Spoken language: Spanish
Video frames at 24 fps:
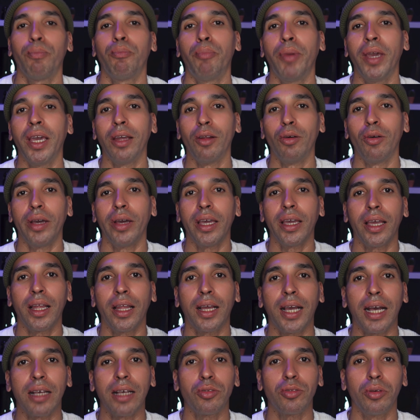Pero en el
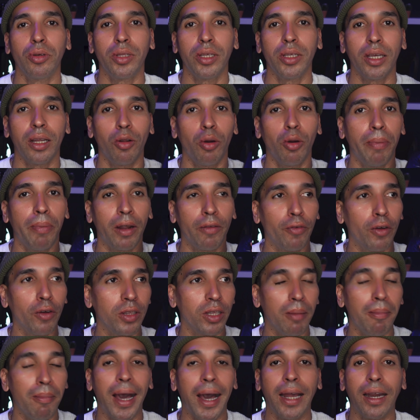caso de los parfums
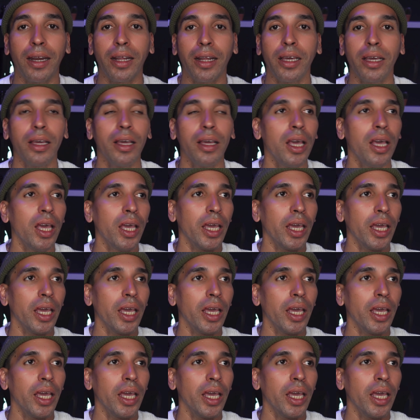de Marley,